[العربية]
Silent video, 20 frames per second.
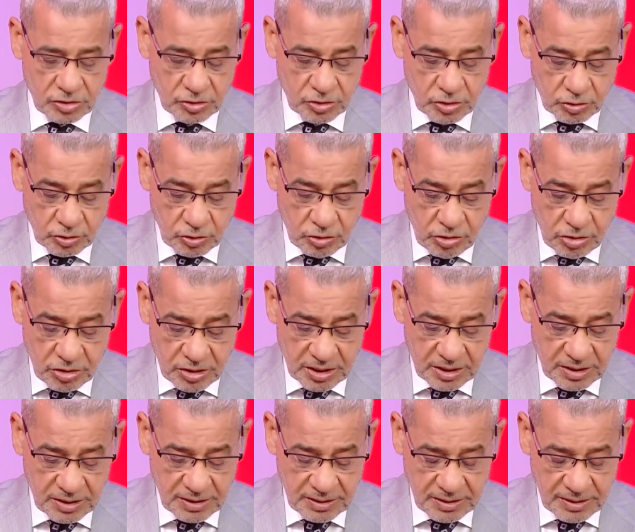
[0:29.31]
الدكتور
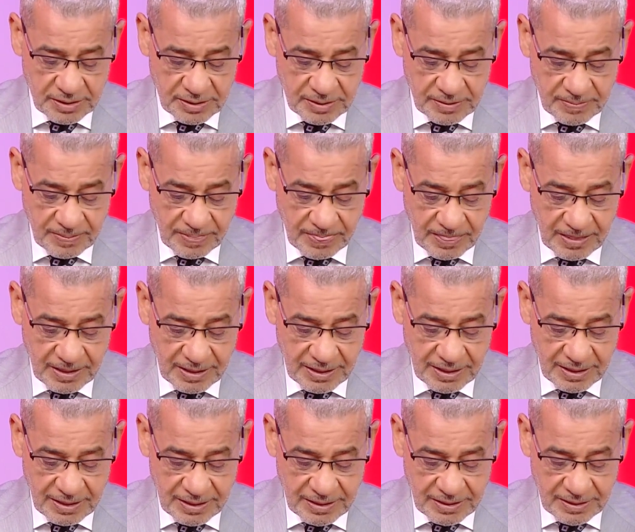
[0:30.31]

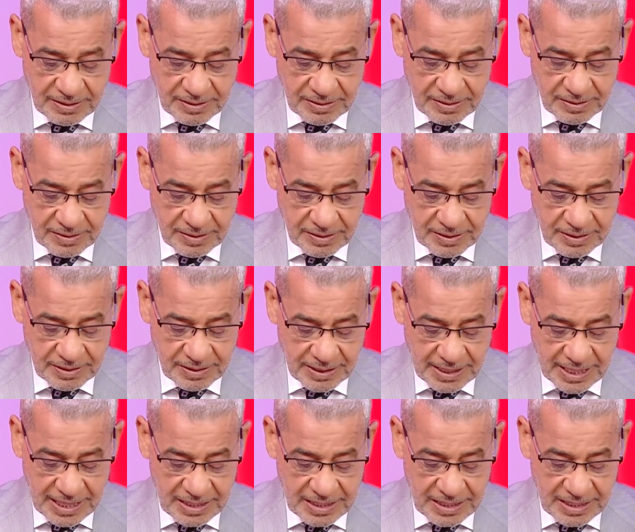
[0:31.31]
علي محمد علي بطل.